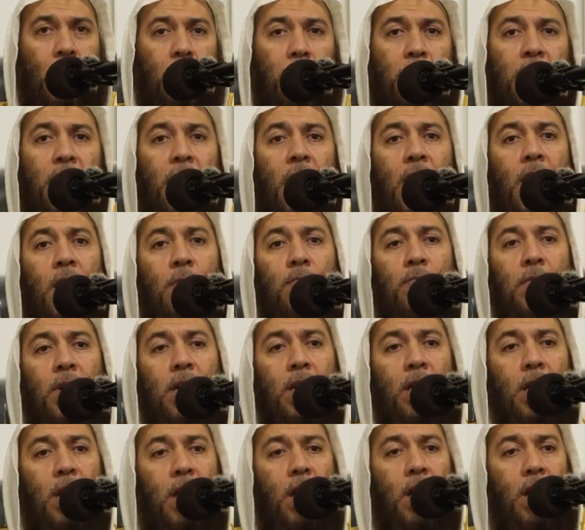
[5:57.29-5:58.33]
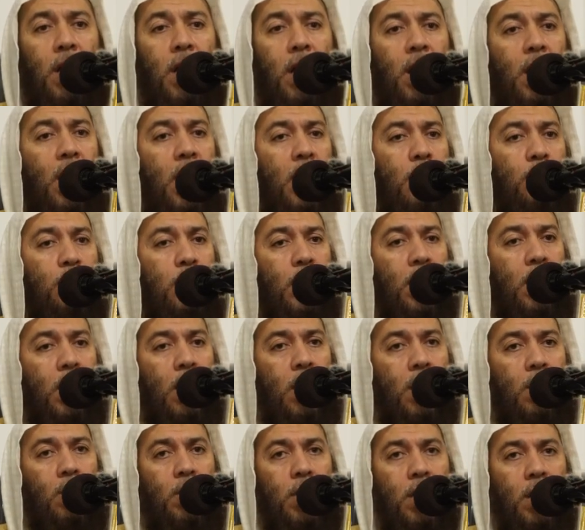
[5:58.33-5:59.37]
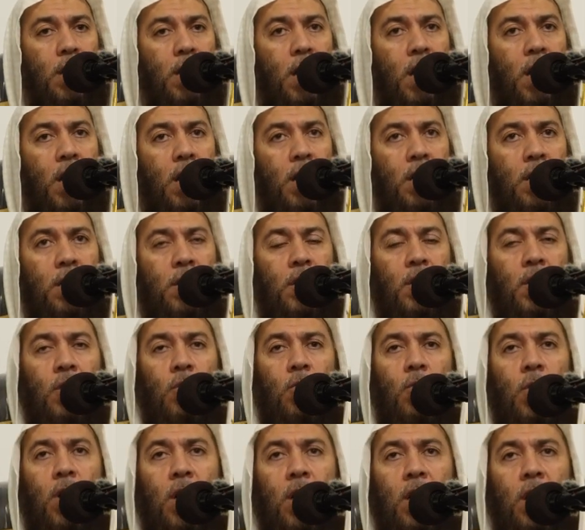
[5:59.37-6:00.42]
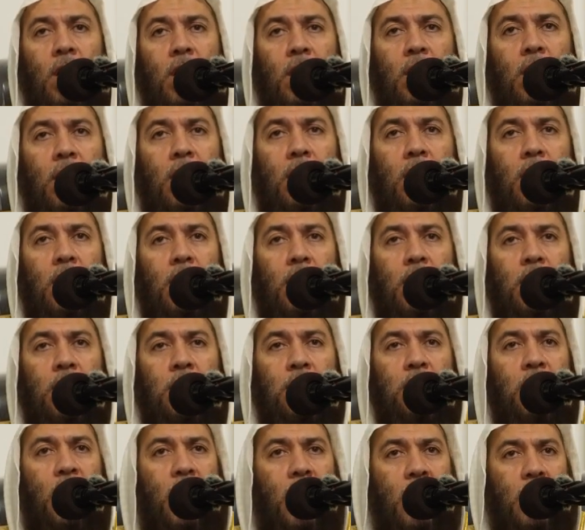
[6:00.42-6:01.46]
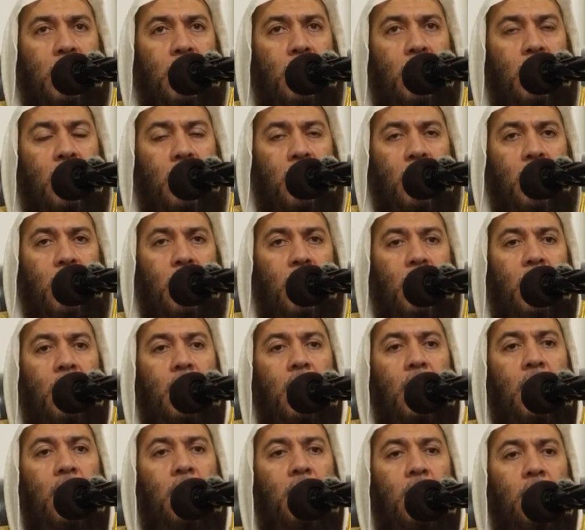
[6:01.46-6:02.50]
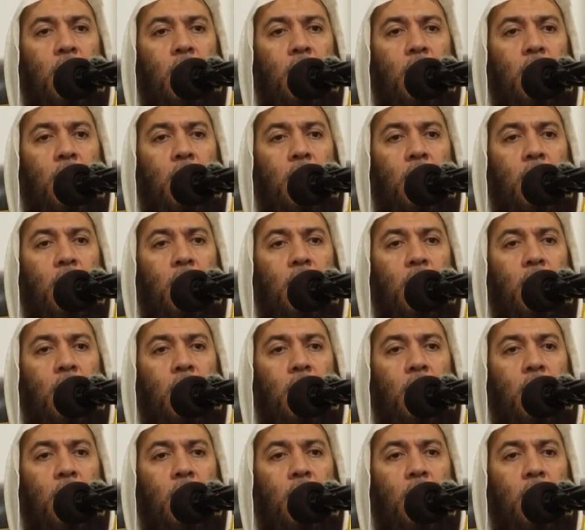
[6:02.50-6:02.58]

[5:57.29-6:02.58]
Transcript: من أحب لقاء الله حب الله لقاءه وإشارة إلى